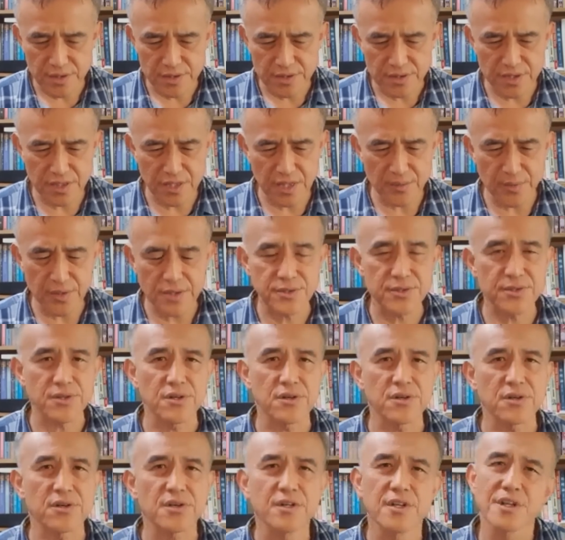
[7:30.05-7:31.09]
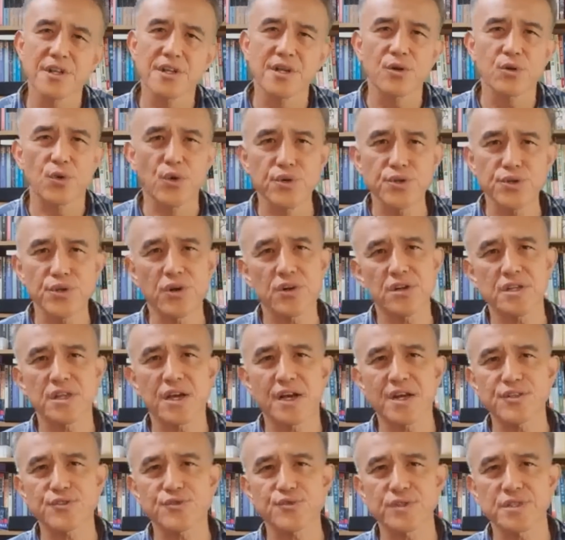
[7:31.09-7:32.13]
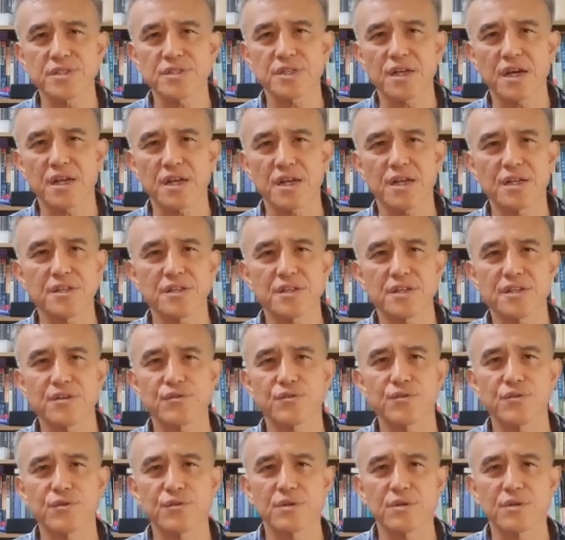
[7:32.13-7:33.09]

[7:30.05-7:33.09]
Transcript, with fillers: 지내면서 공격을 당할 수 있다라는 이